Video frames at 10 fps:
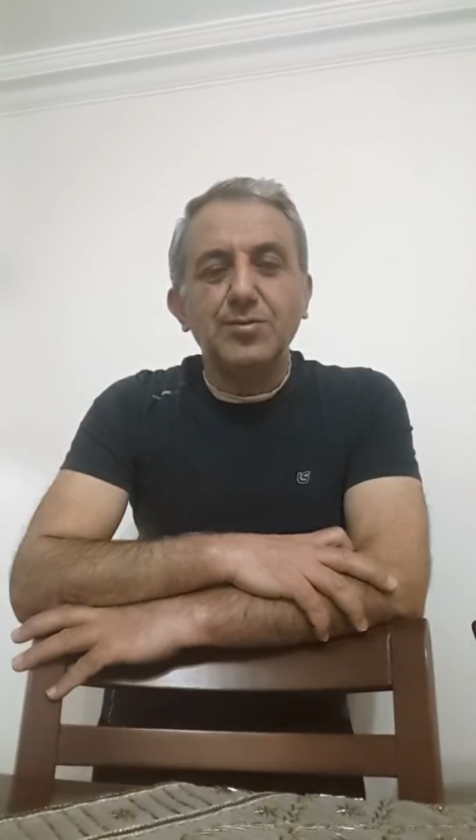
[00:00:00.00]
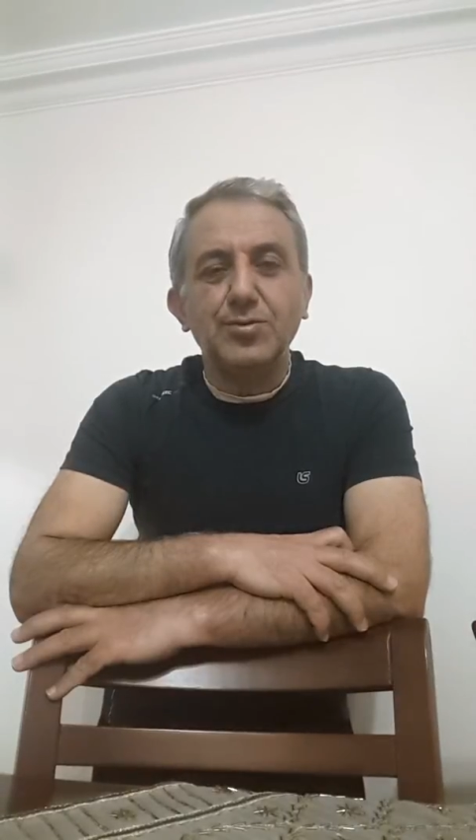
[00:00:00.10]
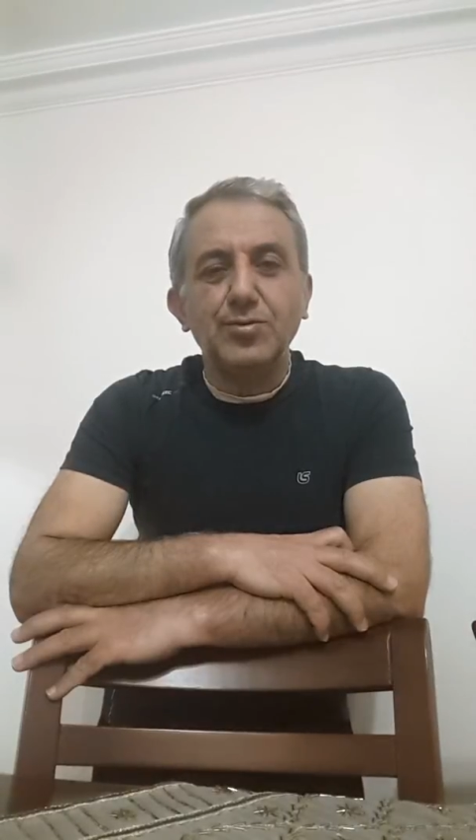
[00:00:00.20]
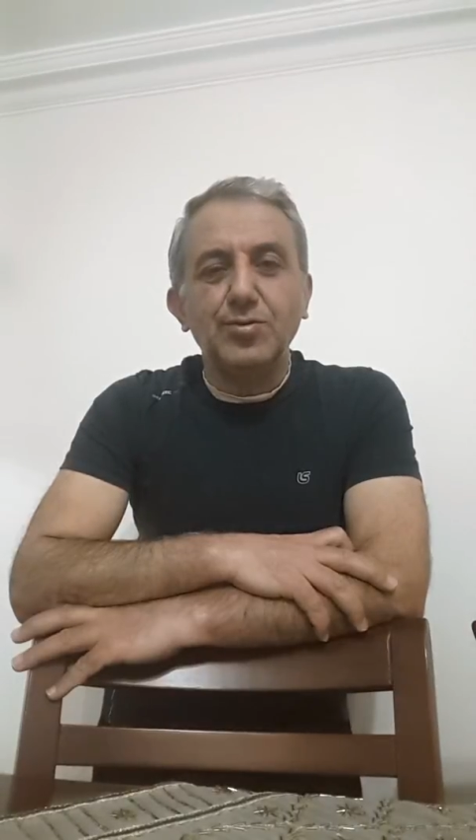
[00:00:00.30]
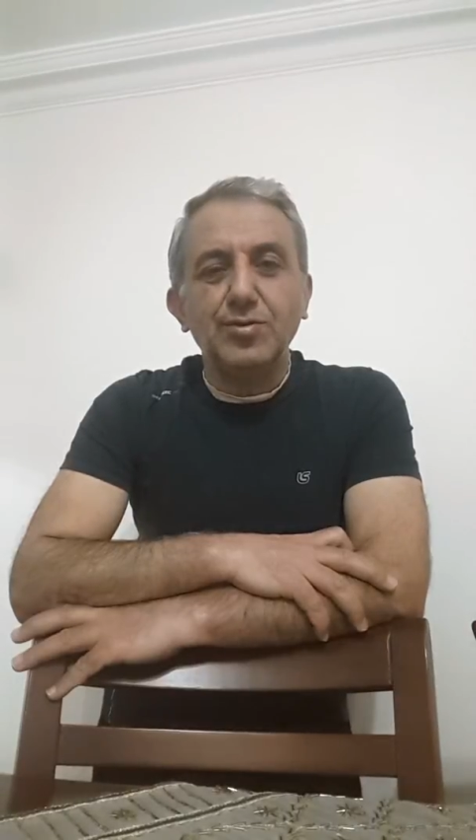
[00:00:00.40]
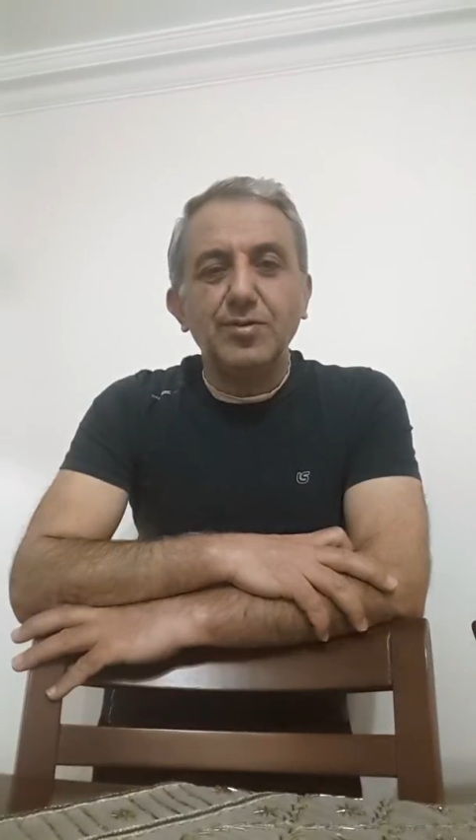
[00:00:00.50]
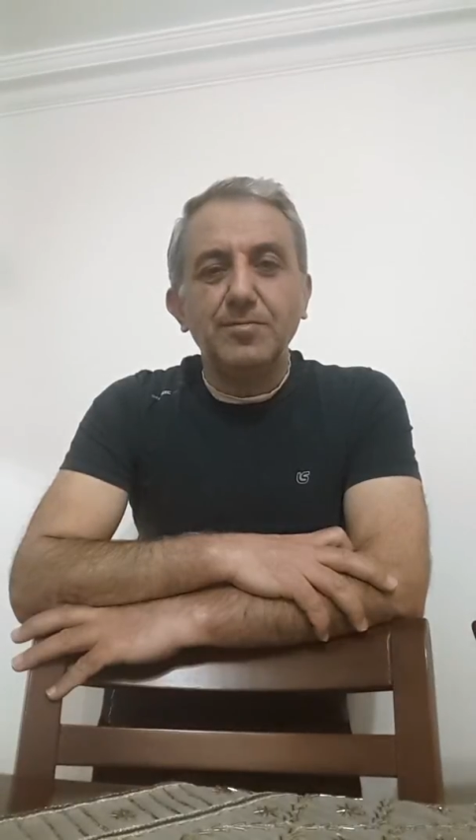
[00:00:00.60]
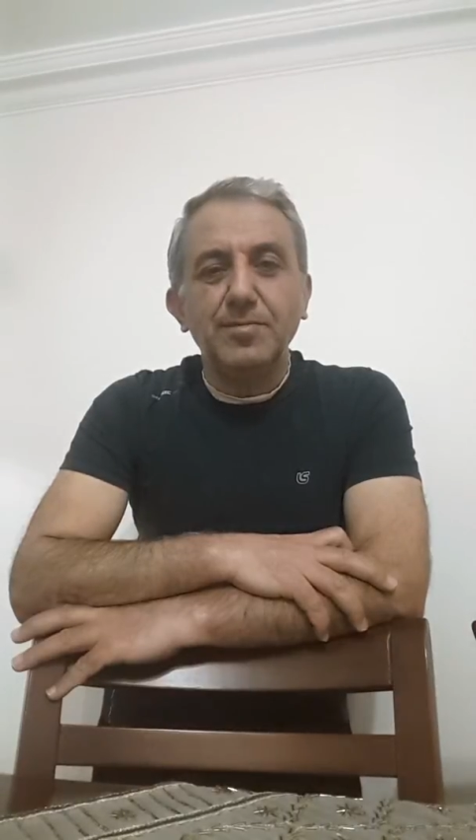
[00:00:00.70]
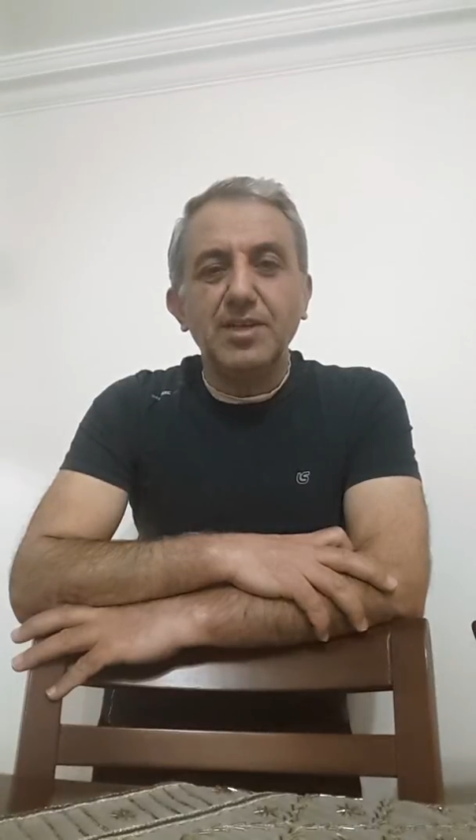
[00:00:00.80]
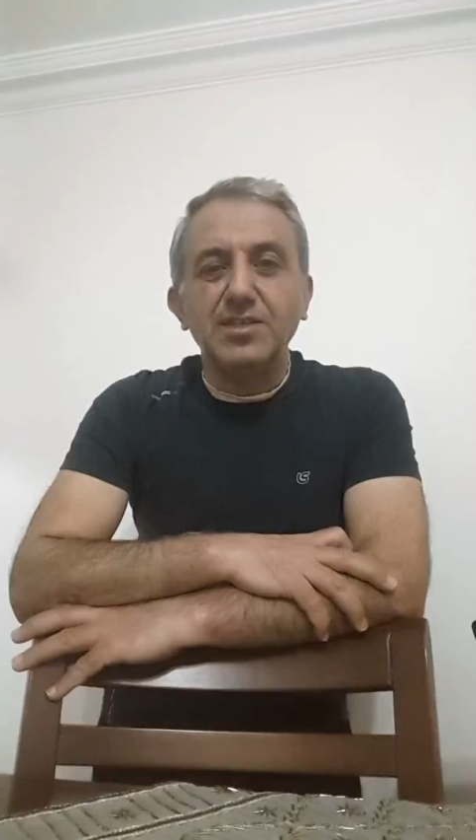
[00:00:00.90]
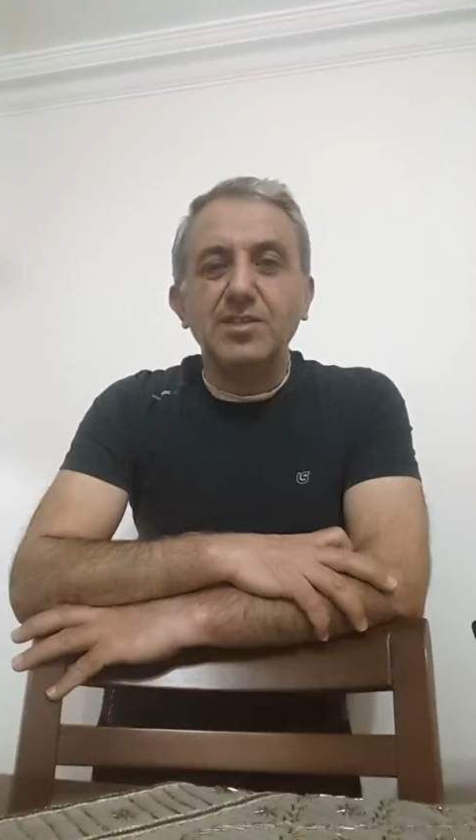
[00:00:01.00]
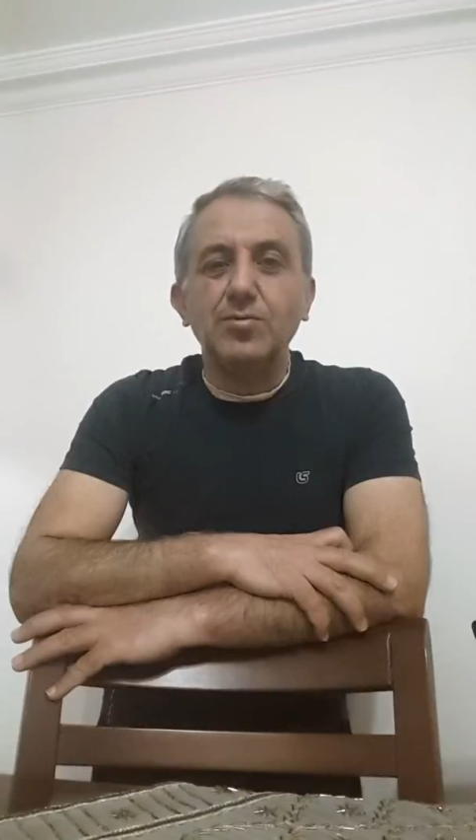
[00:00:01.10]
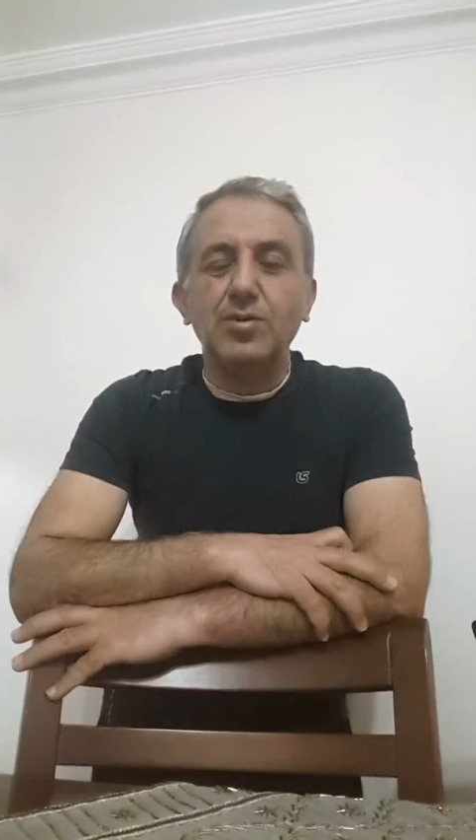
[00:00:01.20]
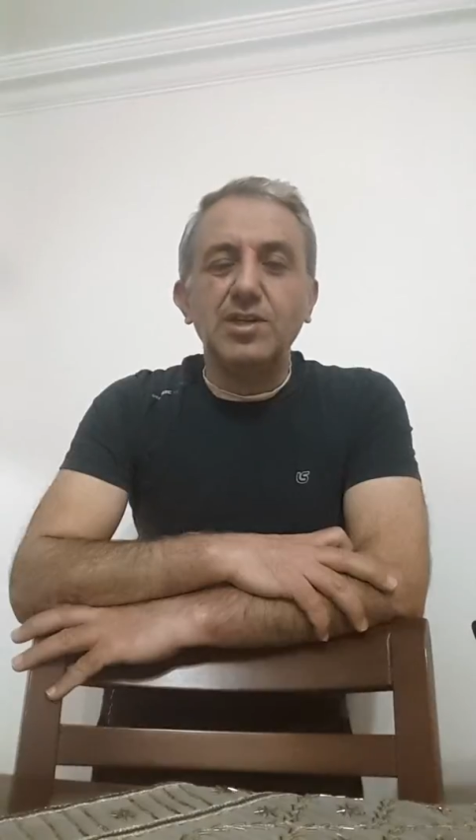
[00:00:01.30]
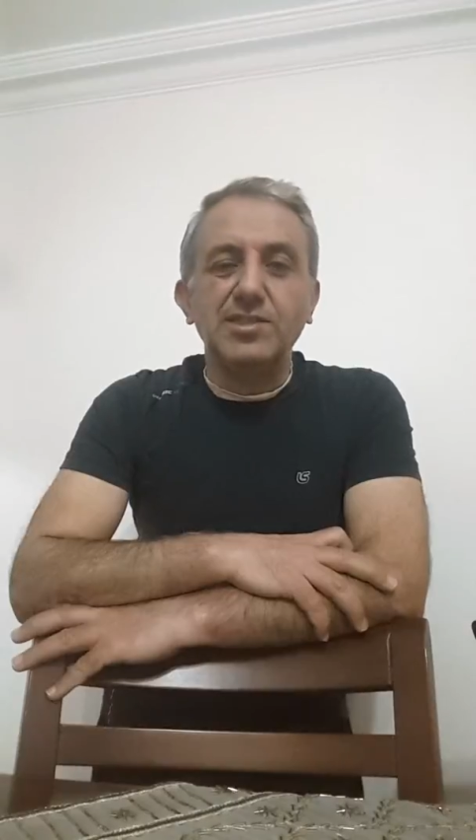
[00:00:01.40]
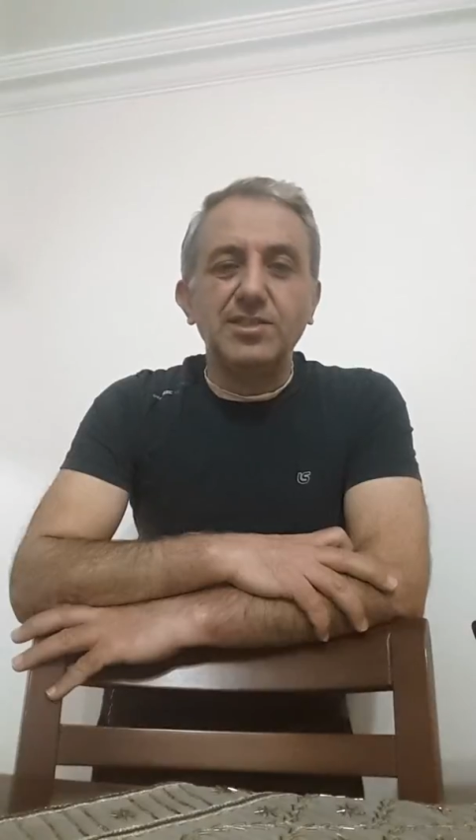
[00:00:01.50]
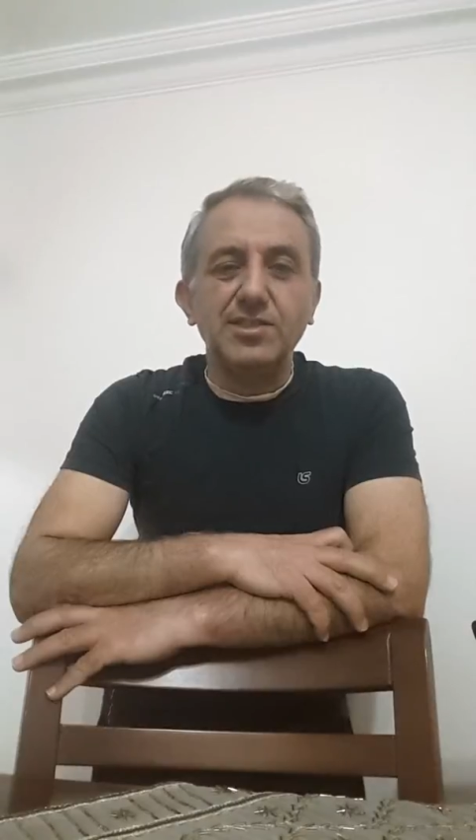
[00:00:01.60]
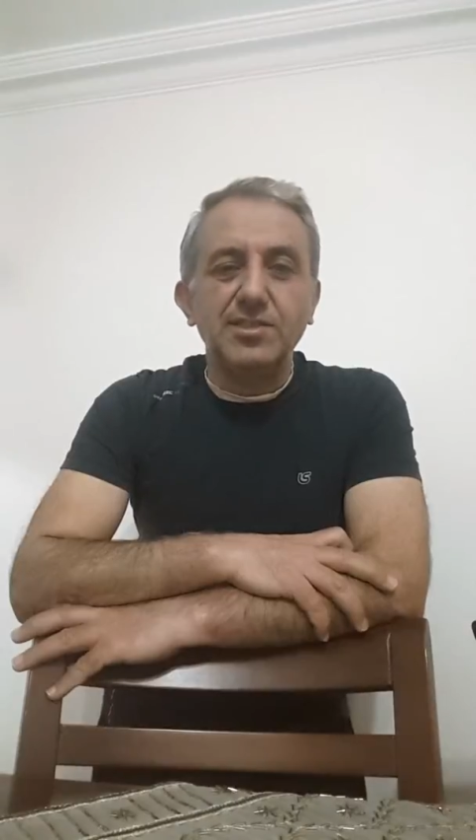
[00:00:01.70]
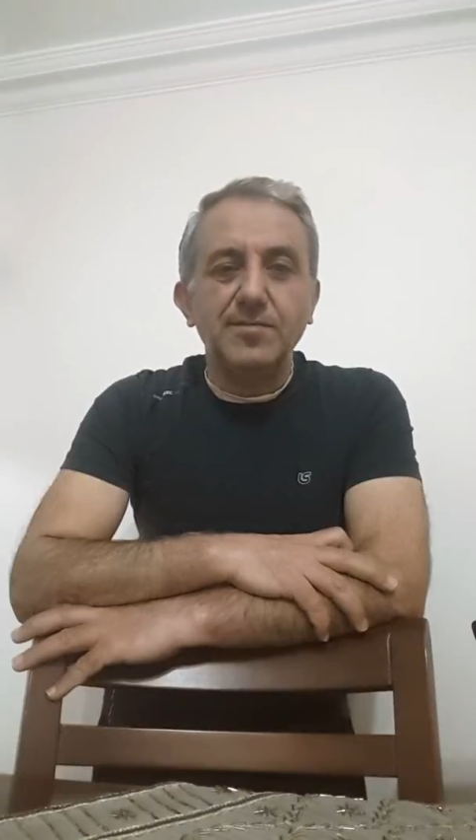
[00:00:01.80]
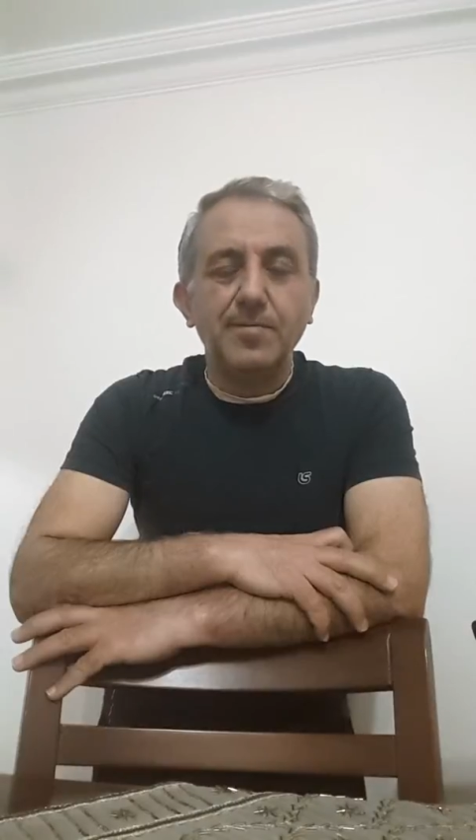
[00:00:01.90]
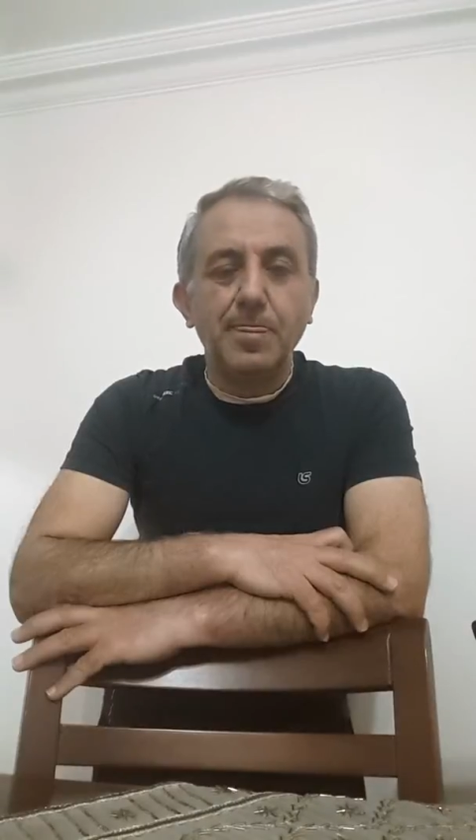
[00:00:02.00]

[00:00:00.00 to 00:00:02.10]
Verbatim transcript: düşünür, biraz da gülersiniz.